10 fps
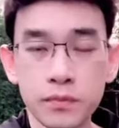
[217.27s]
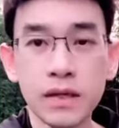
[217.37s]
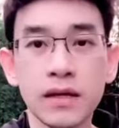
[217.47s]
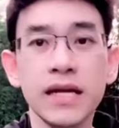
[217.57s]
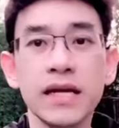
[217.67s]

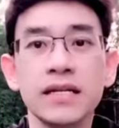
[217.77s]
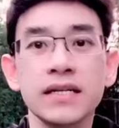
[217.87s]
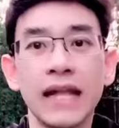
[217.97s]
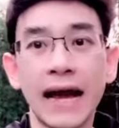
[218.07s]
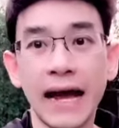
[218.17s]
นี่ก็คื
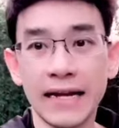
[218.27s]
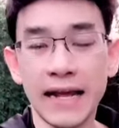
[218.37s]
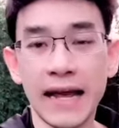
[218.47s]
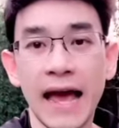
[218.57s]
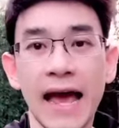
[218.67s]
อหลักการ
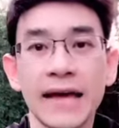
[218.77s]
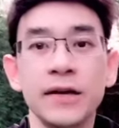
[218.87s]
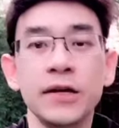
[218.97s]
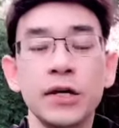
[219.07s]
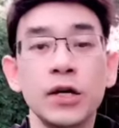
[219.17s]
ง่ายๆ
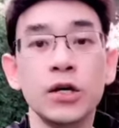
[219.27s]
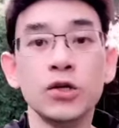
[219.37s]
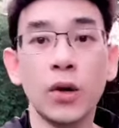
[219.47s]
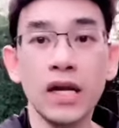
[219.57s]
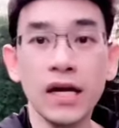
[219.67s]

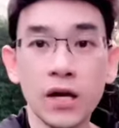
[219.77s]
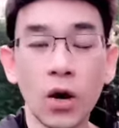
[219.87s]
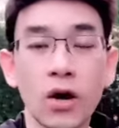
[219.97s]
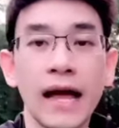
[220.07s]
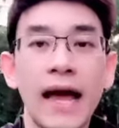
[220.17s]
ส่วนเรื่องข
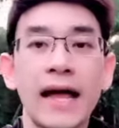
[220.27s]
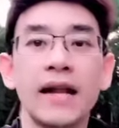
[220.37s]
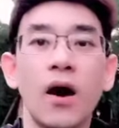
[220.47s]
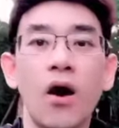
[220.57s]
องการ